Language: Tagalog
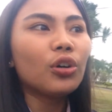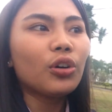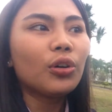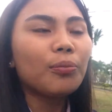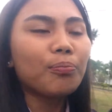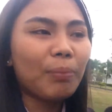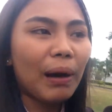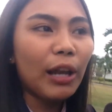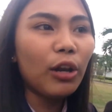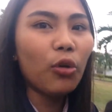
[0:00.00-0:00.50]

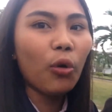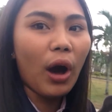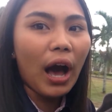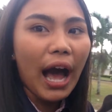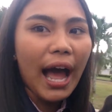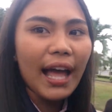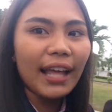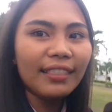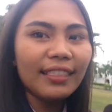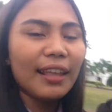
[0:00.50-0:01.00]
Buayan Baluan,
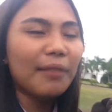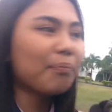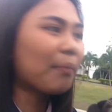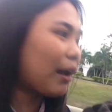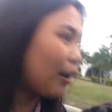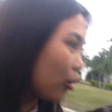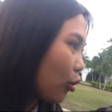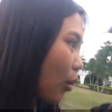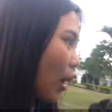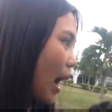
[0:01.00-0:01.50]
Bridge to
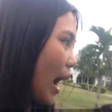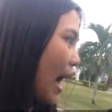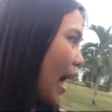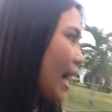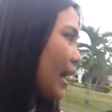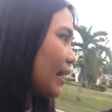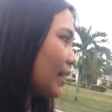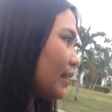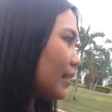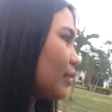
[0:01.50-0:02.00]
Lagaw.
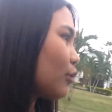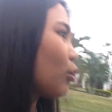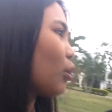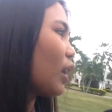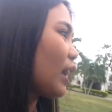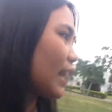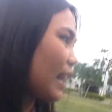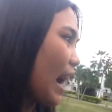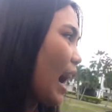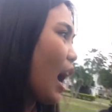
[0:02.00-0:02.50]
to
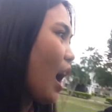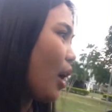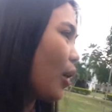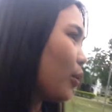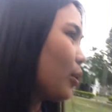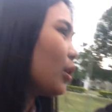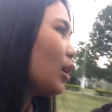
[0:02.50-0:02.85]
Lagaw.